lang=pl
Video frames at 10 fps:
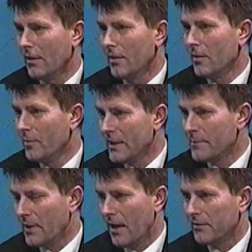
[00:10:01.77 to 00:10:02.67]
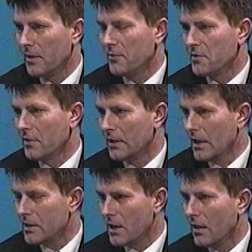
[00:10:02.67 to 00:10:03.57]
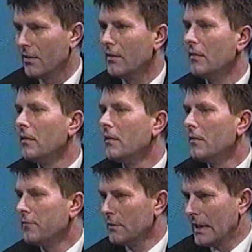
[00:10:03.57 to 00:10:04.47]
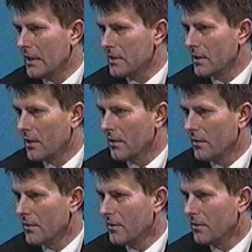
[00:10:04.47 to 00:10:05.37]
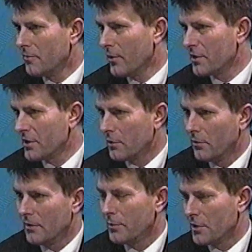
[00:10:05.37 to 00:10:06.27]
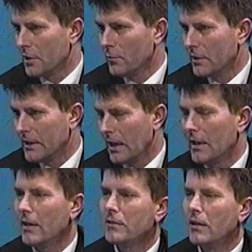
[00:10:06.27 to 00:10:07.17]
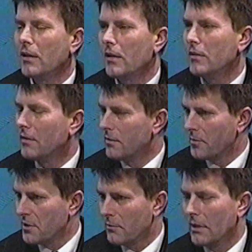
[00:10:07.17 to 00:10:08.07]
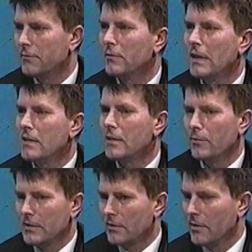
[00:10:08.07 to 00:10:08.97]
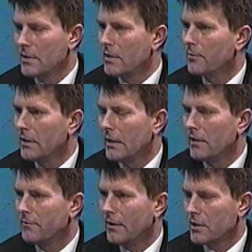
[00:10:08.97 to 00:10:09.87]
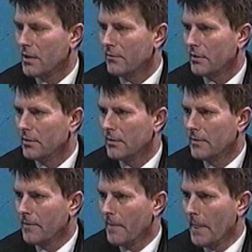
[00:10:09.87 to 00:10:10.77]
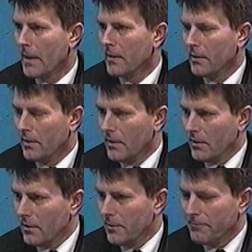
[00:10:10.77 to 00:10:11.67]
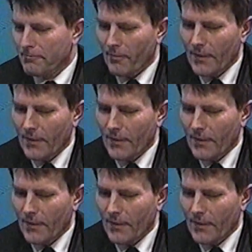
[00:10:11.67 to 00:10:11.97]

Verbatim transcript: te bezprawne pociągnięcia fundacje w poszczególnych krajach, tak jak na przykład Fundacja Polsko-Niemieckie Pojednanie w Warszawie. I,